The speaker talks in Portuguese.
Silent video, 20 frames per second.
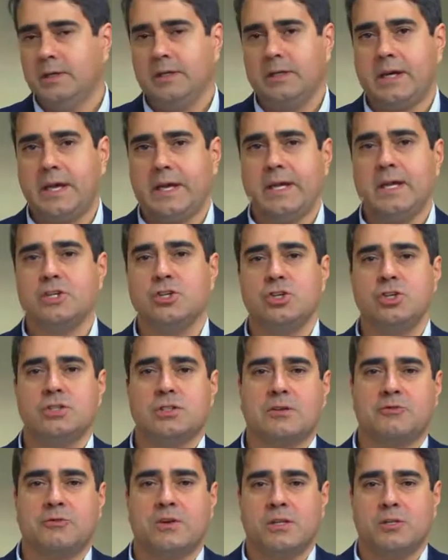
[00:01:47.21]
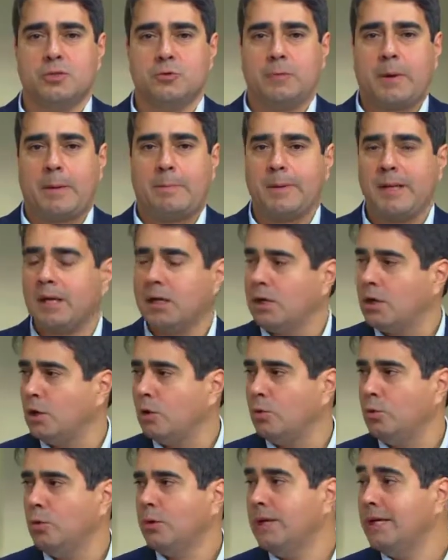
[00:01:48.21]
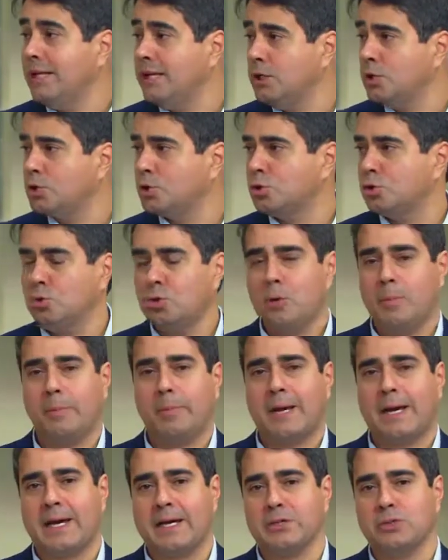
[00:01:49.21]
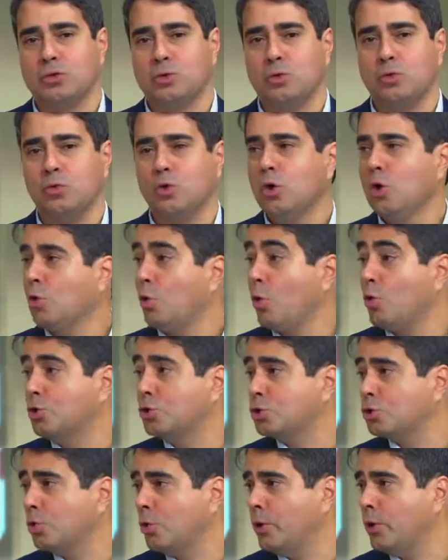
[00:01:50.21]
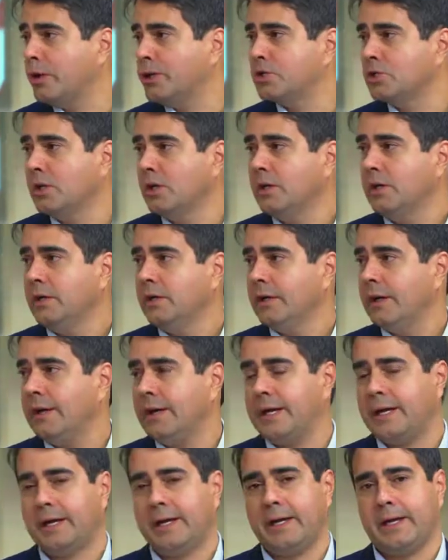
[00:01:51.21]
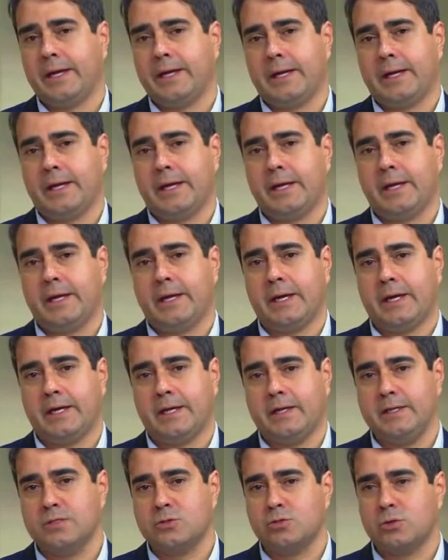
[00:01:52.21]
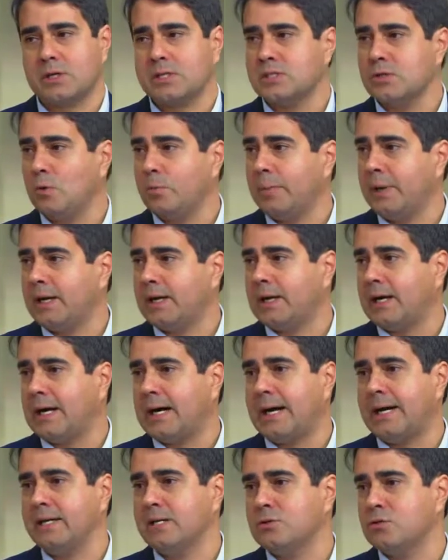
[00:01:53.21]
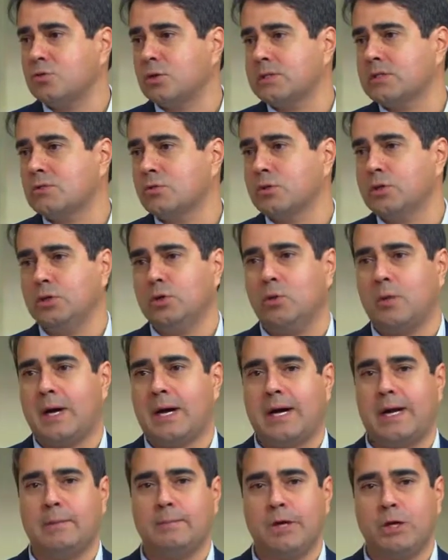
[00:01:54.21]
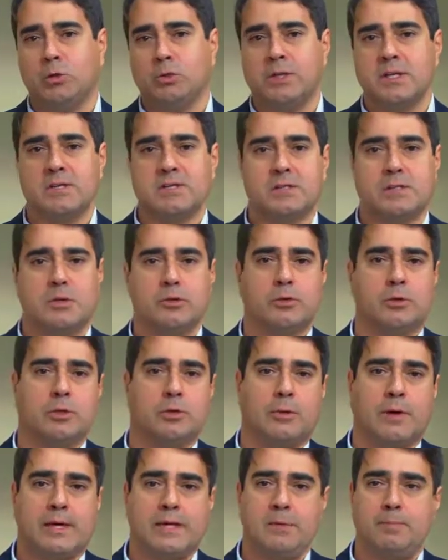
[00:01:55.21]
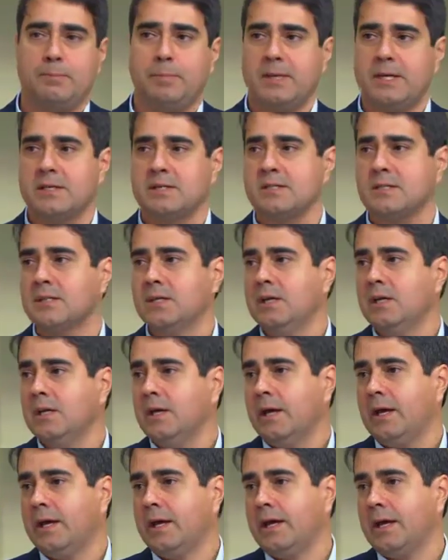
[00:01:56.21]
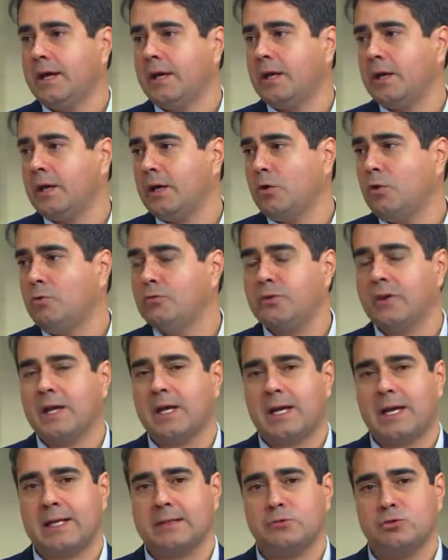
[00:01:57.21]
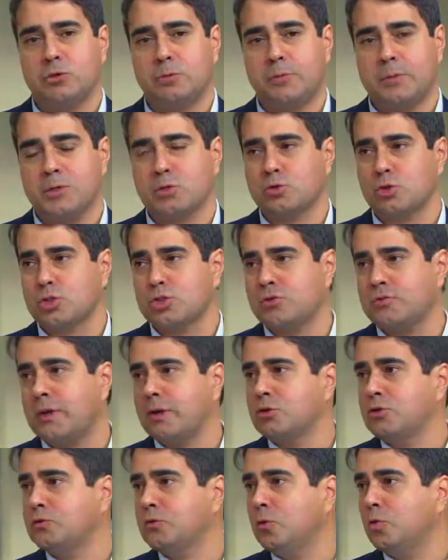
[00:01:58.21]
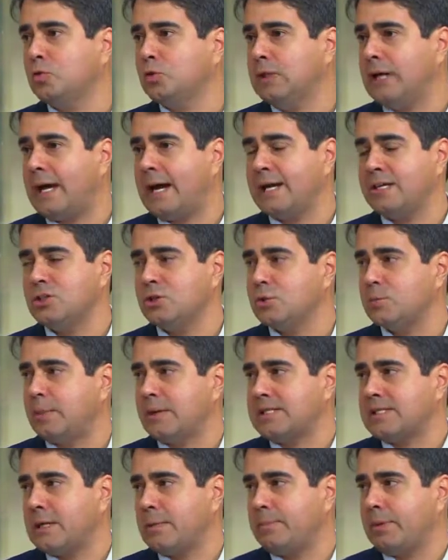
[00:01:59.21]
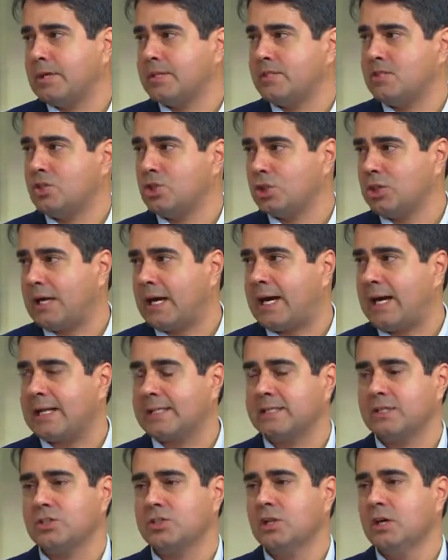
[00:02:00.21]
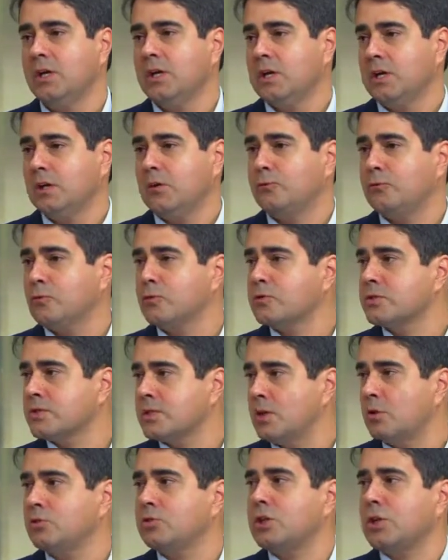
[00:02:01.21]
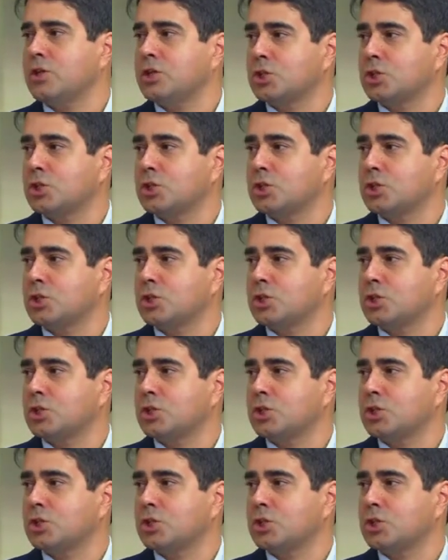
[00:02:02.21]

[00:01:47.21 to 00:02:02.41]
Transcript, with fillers: E aí a gente está falando de papelão, lixo, plástico, colchões. É, é, em situação precária, em situação que não há manutenção, que não há limpeza. É, é, houve relatos de pessoas que tiveram dificuldade de passar pelas escadas, em função da